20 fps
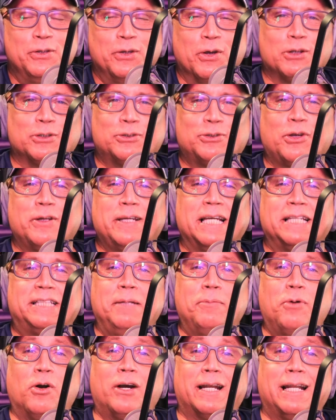Yo soy
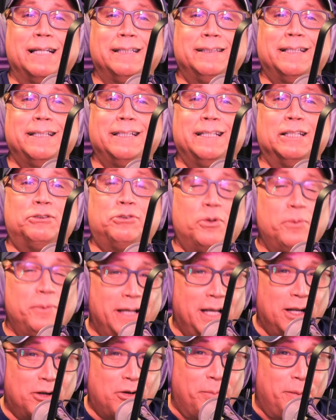Estivo Grande y estoy
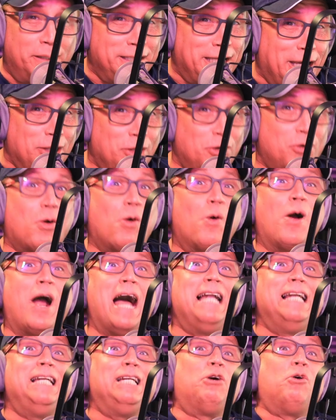bien acompañado con
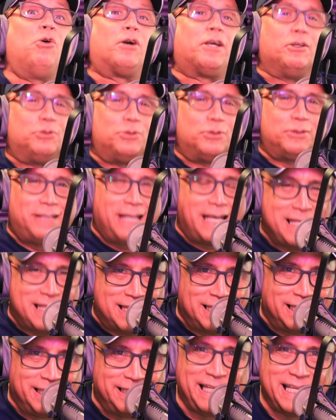algo que
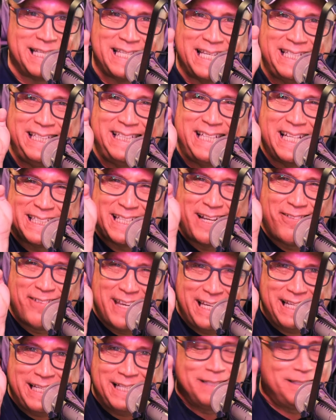usted necesita
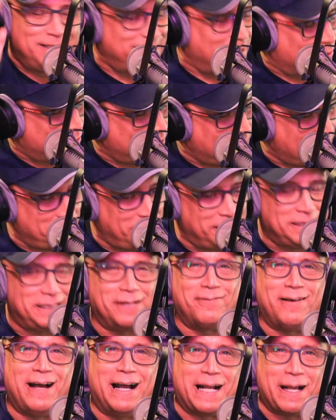saber y seguramente
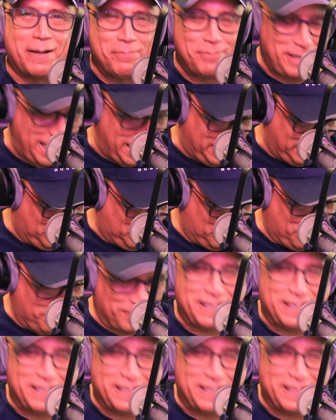va a cambiar tu